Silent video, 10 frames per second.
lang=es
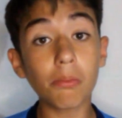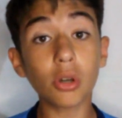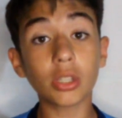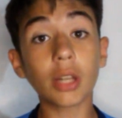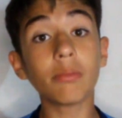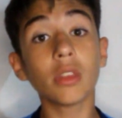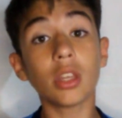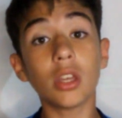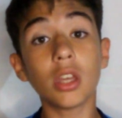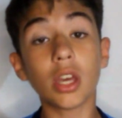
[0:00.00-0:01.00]
votan
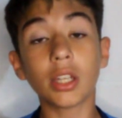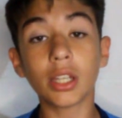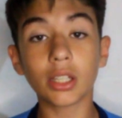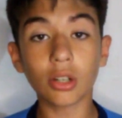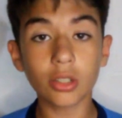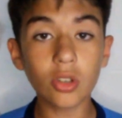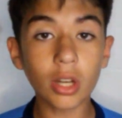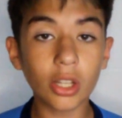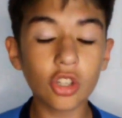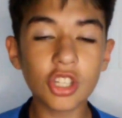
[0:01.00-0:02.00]
y en esta ocasión
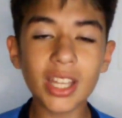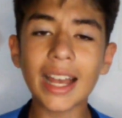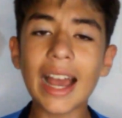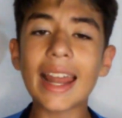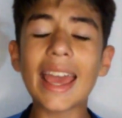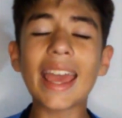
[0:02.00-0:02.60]
ganó Senegal